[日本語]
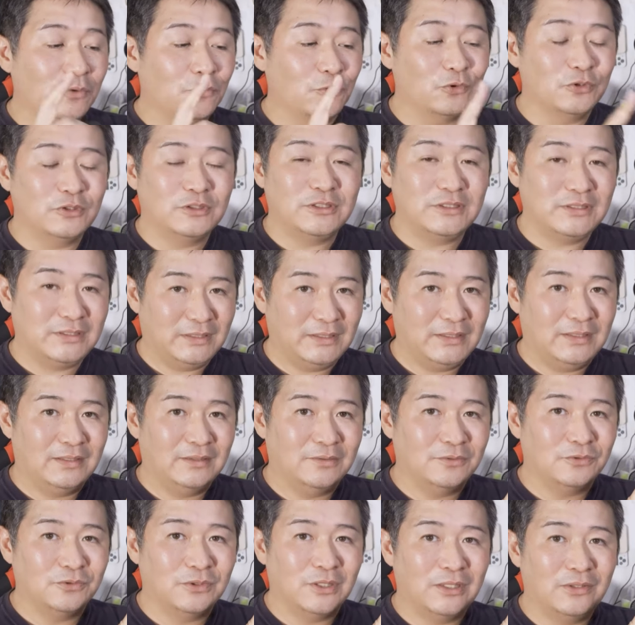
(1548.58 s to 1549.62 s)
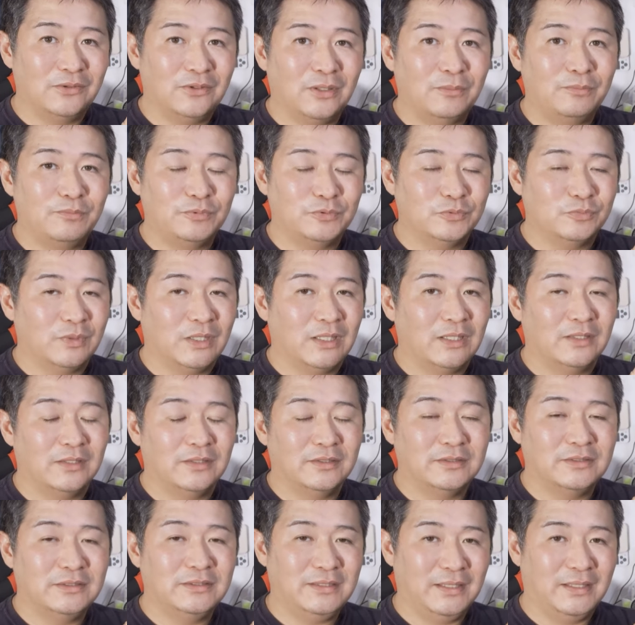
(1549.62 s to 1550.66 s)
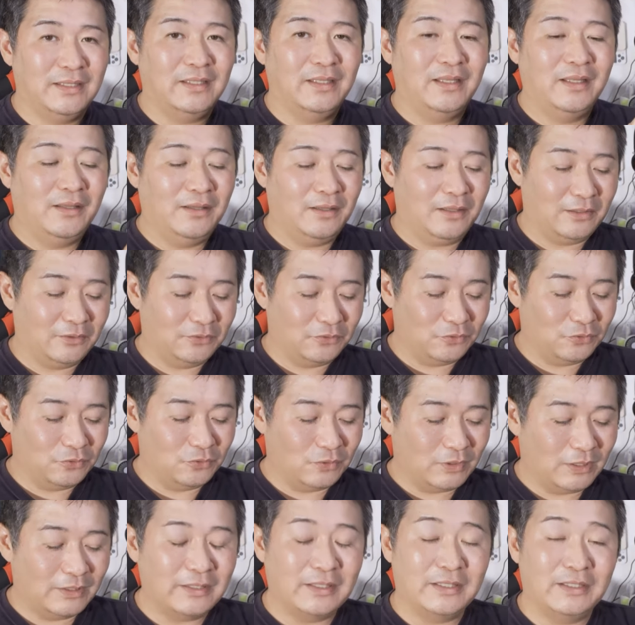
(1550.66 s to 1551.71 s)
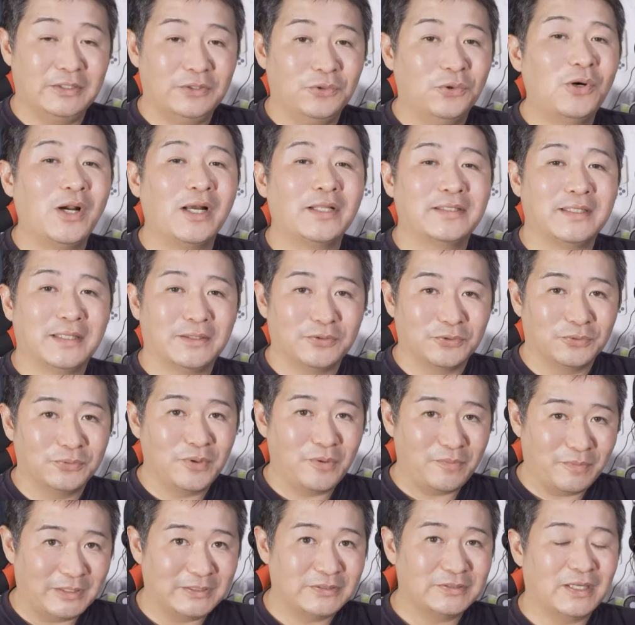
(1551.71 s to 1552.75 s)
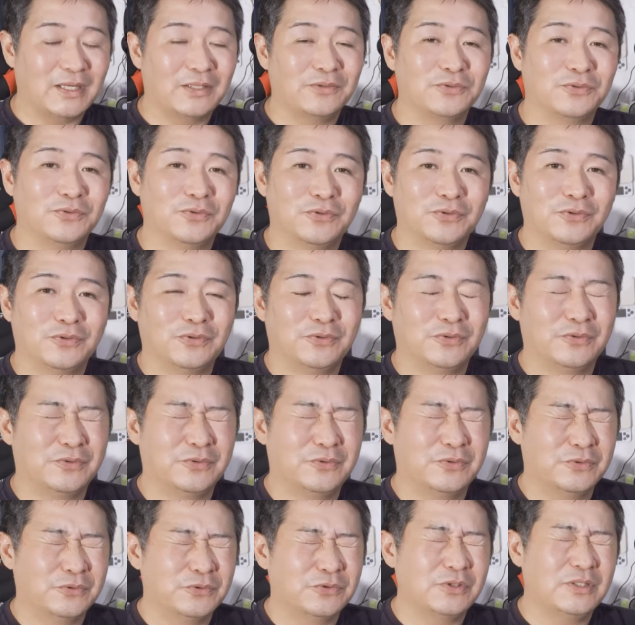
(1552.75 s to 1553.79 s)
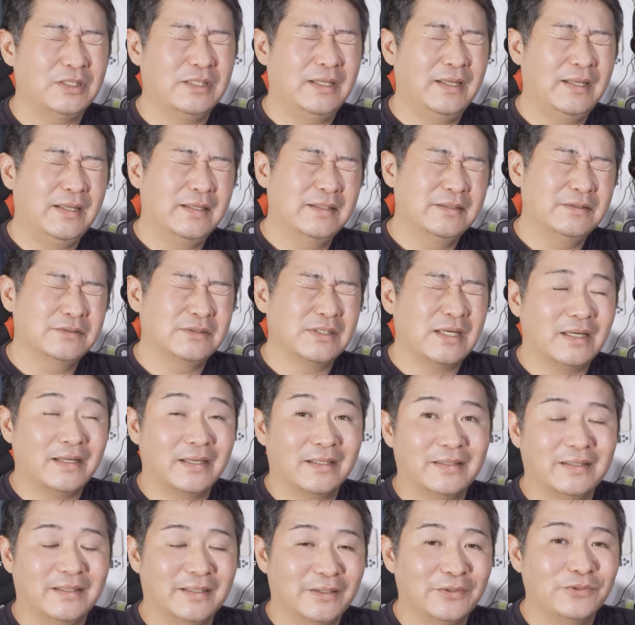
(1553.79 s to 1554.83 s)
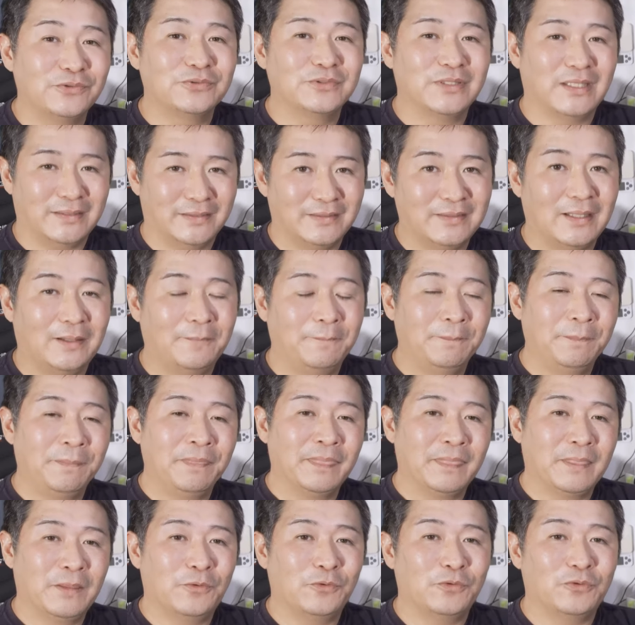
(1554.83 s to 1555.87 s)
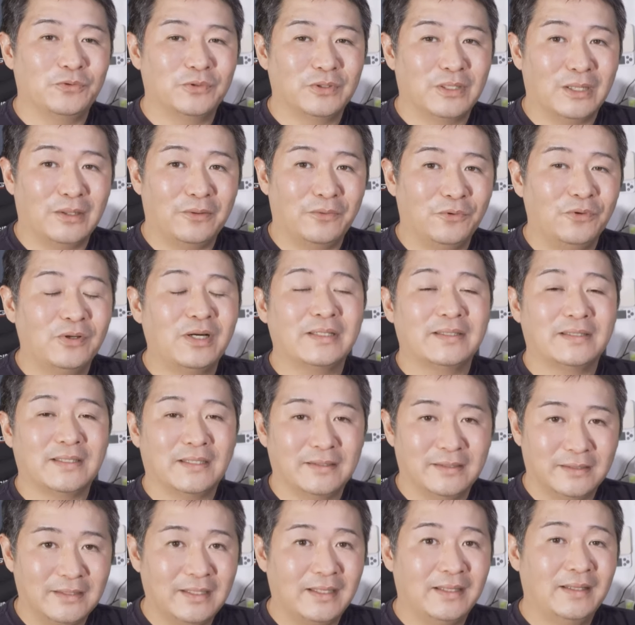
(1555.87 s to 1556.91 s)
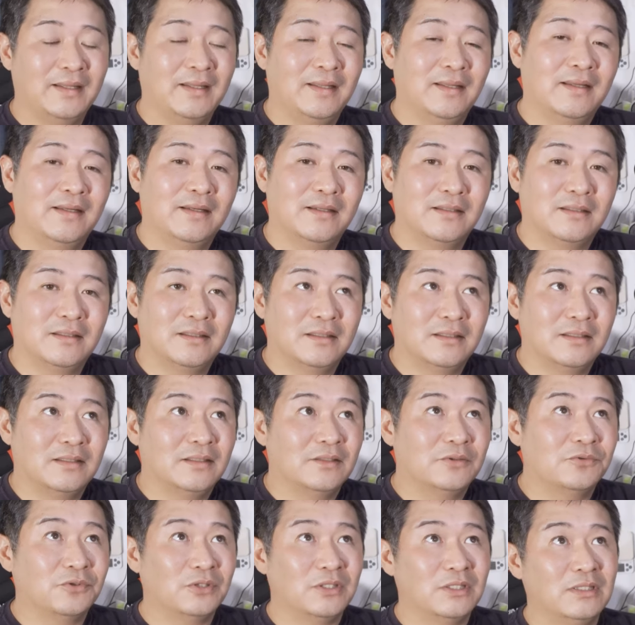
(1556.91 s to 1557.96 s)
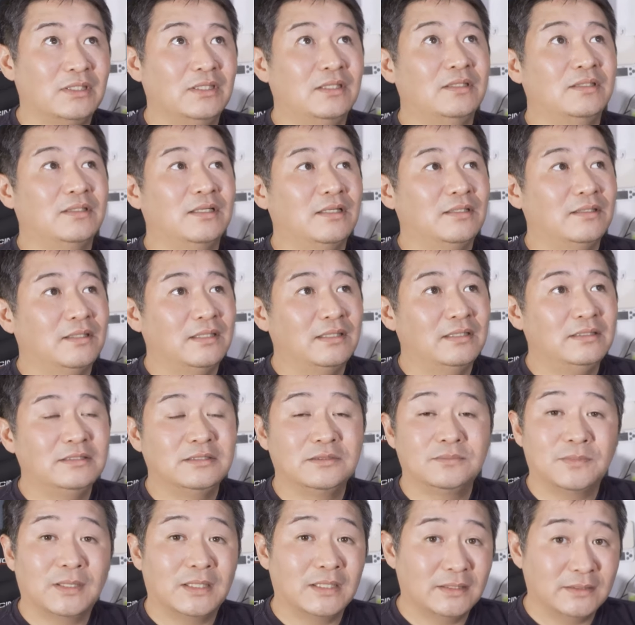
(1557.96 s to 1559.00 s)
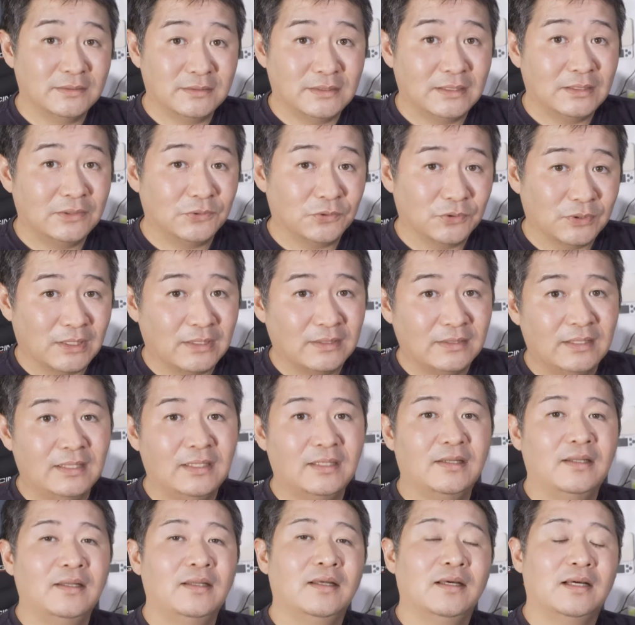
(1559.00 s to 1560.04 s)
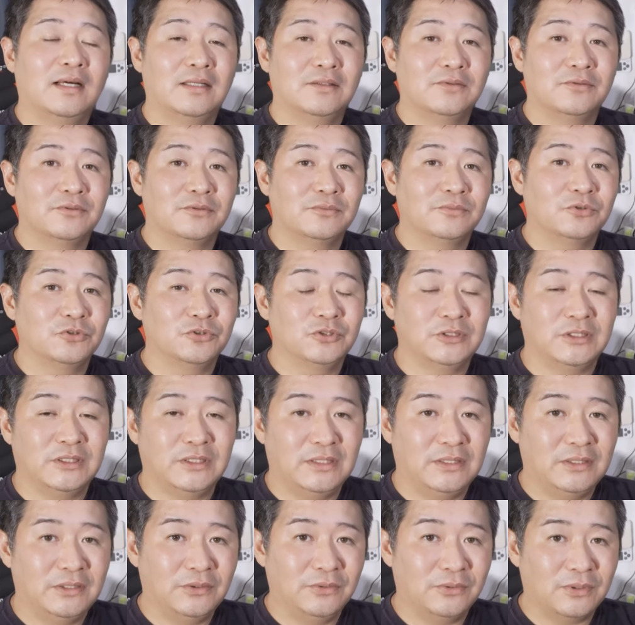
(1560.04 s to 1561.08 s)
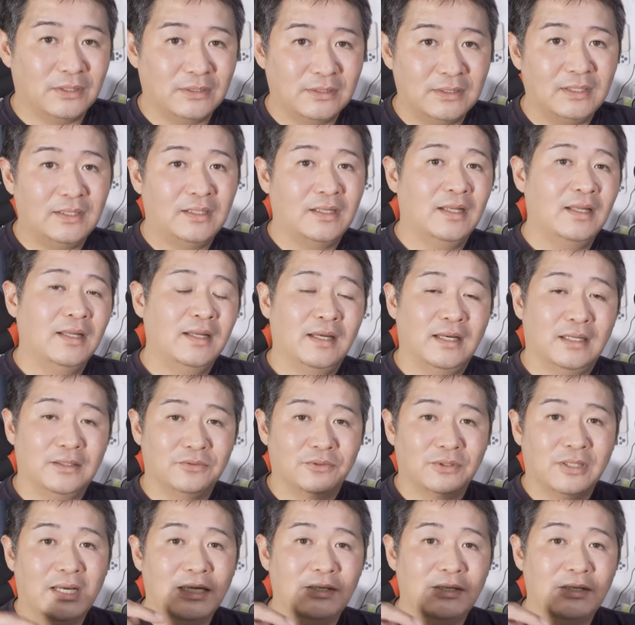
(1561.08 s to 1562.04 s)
こっちにグレードアップ、まあ、してあのかなり良かったと思います。あの本当に使い勝手が良くなったところが多かったんでね、えー、これでだいたいいちまんえん前後なんで、あのもしよかったらあの